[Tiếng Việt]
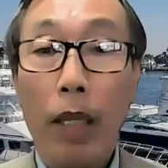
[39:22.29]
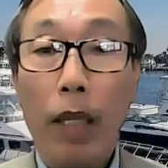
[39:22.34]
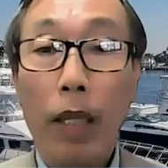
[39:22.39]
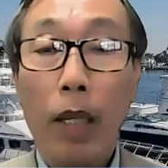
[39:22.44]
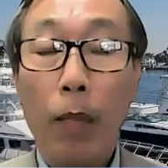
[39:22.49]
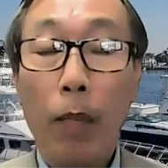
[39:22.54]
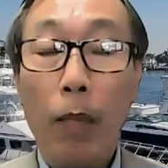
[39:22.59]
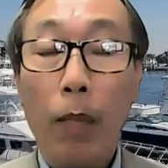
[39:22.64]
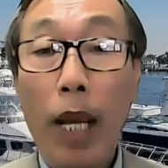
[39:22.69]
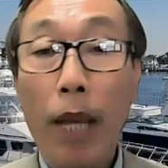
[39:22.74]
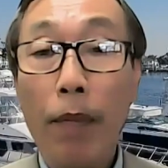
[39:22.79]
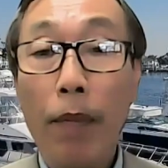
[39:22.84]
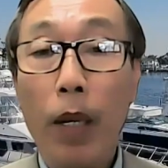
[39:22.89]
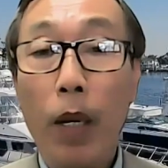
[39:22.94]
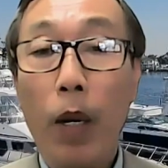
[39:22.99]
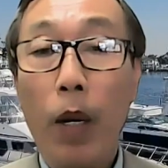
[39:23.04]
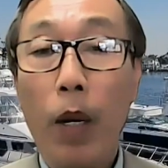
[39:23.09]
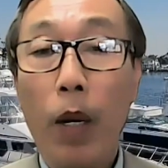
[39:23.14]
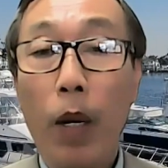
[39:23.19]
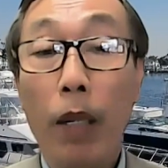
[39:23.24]
trong mấy tháng vừa
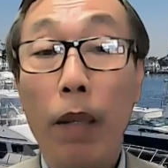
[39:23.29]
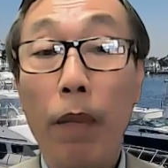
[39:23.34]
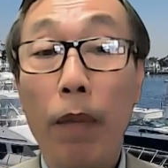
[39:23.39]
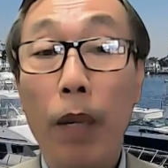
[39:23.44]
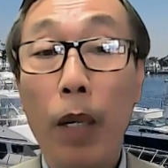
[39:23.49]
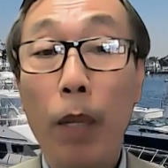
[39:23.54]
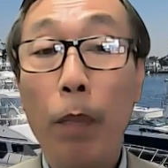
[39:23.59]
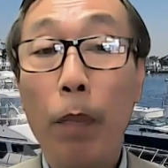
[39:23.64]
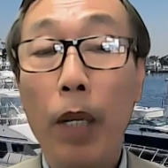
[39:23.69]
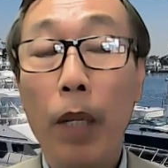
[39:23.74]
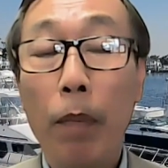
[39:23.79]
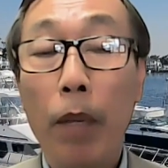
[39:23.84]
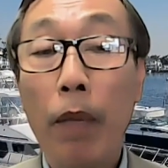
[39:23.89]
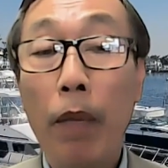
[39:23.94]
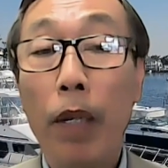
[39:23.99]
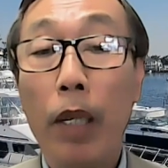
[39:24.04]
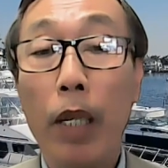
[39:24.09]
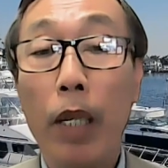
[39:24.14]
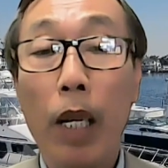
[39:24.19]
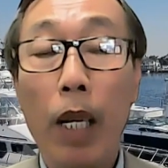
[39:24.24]
rồi thì Philippines mới
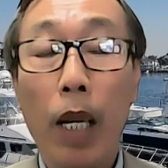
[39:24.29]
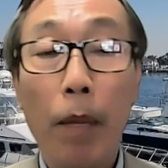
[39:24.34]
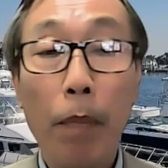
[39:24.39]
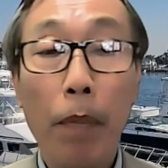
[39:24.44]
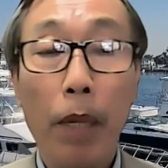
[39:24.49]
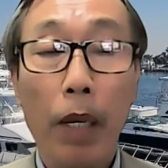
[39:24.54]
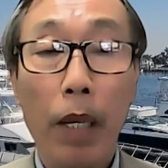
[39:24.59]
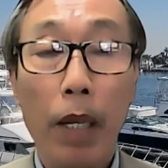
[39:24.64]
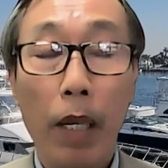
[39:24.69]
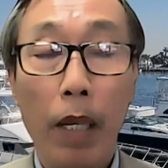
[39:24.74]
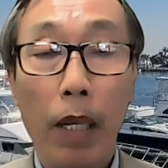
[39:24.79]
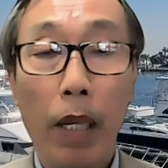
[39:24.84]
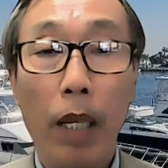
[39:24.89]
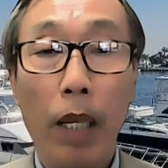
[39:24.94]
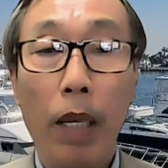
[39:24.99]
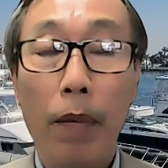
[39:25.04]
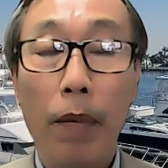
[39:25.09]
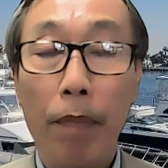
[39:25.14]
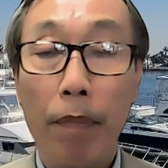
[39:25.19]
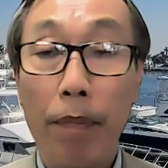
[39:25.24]
vừa nâng cấp cái
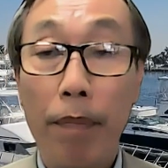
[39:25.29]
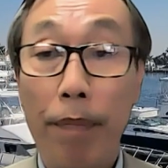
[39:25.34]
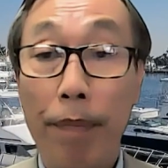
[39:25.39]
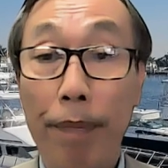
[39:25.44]
um,